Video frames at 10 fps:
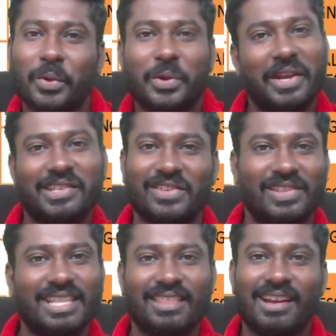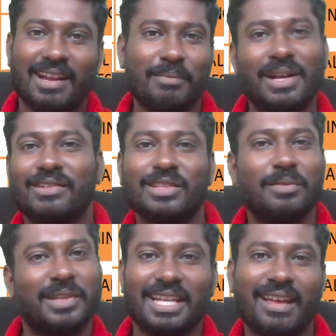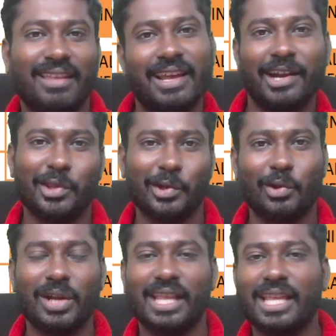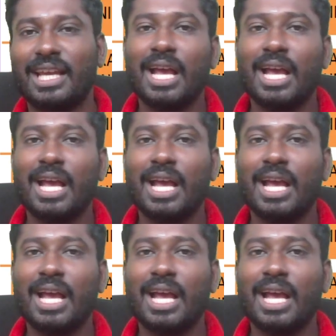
நோட்டிஃபிகேஷன் வந்தால் தான் நம்மளாம் வந்து பார்த்தீங்கன்னா அதெல்லாம் எடுத்துக்க கூடாது